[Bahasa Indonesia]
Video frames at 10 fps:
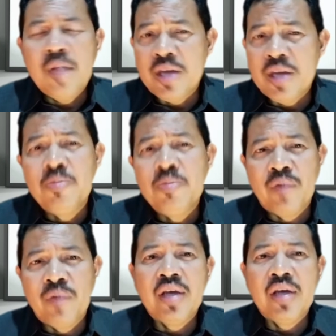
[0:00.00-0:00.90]
apa ya
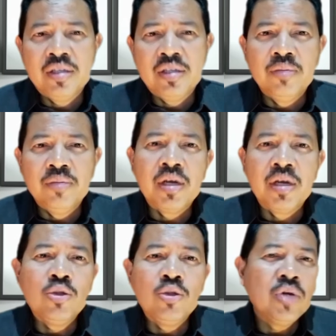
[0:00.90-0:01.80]
bervariasi
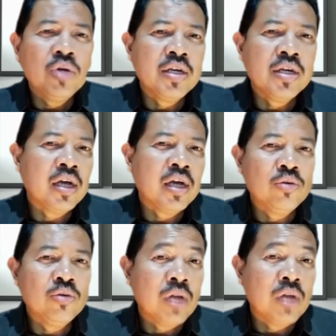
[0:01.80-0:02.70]
bergantung dari
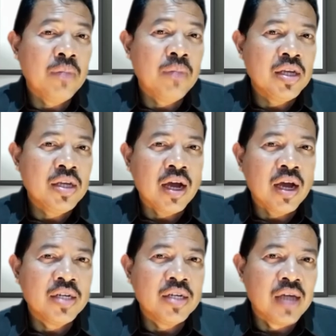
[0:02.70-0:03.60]
gagasan utama yang
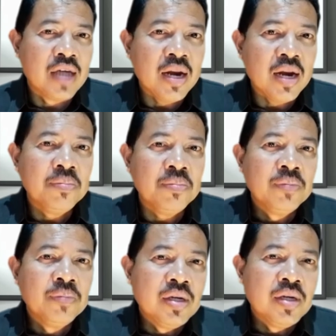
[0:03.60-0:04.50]
akan digarap
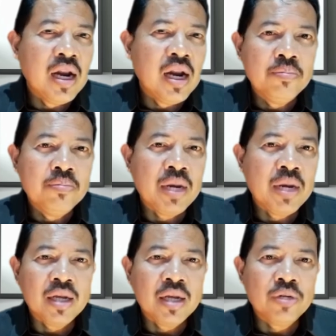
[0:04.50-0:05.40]
dalam
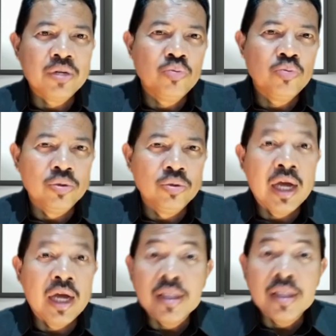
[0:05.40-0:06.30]
paragraf tersebut.
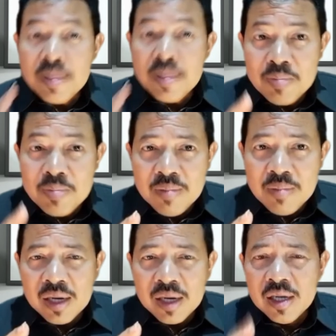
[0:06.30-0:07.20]
Akan tetapi
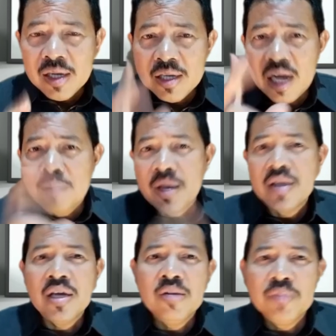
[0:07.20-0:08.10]
minimal dalam
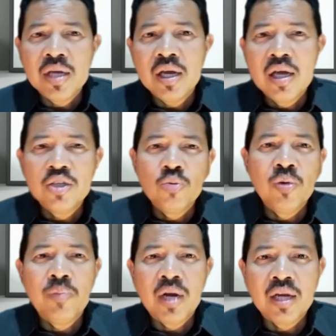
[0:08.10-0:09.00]
karya ilmiah
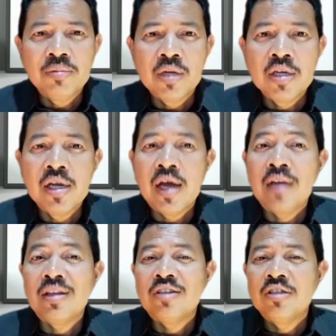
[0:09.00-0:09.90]
sebuah paragraf terdiri
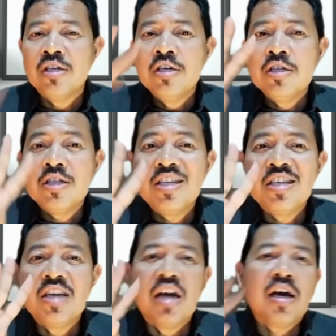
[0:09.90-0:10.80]
atas
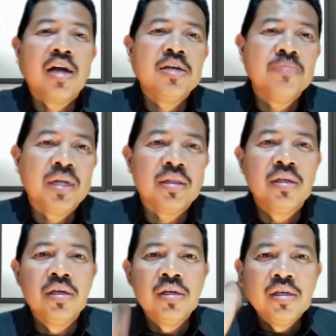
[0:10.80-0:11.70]
tiga kalimat.